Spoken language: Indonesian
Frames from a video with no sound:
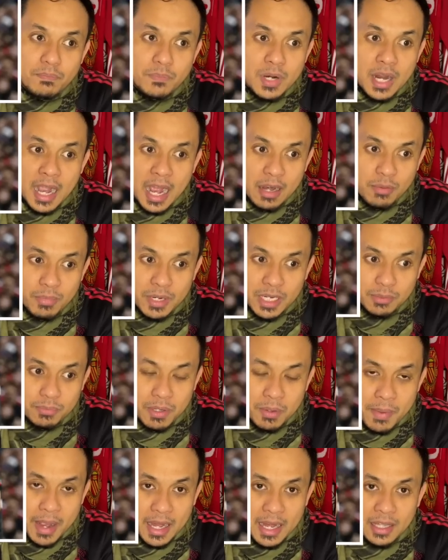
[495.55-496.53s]
dengan menit
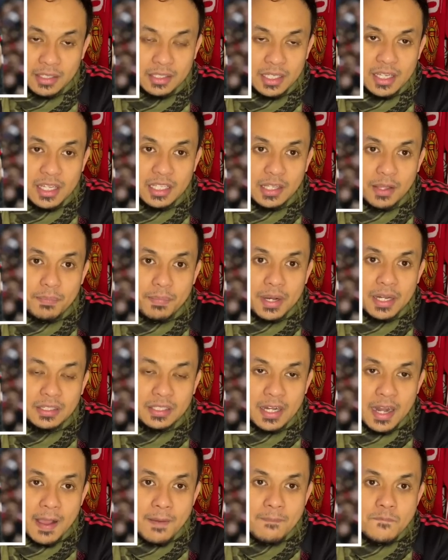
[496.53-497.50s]
bermain yang tinggi tapi paling
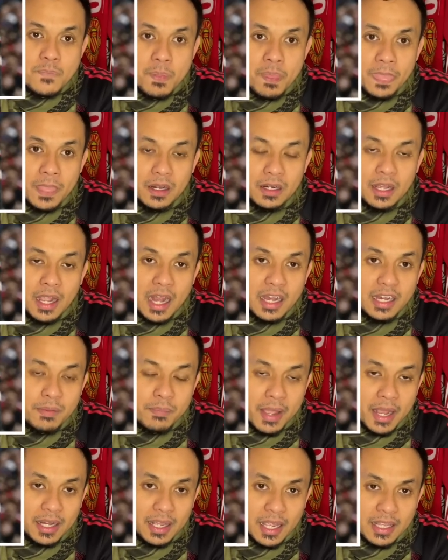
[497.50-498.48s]
tidak dengan
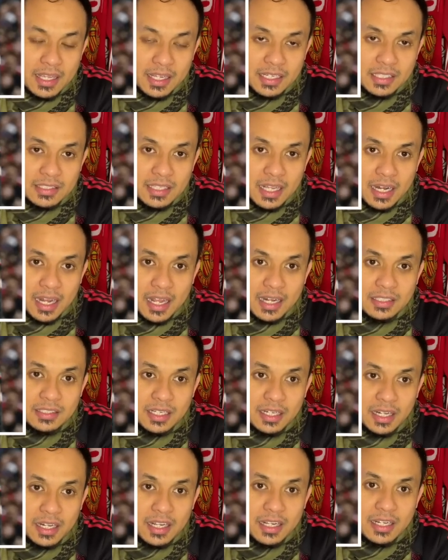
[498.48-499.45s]
dimainkannya Christian
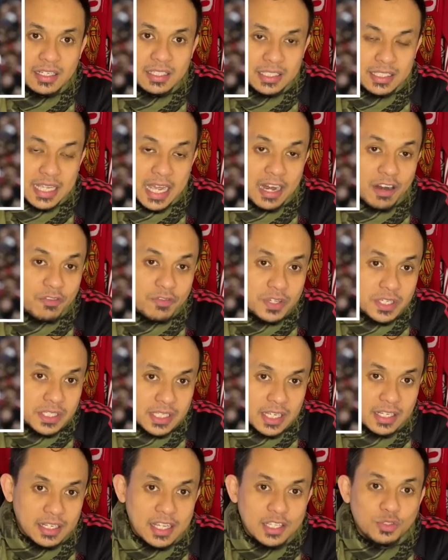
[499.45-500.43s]
Erikson ini secara
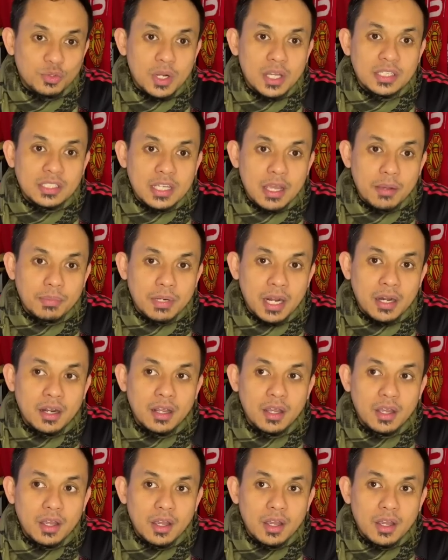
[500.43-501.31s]
fisik dia sudah siap dan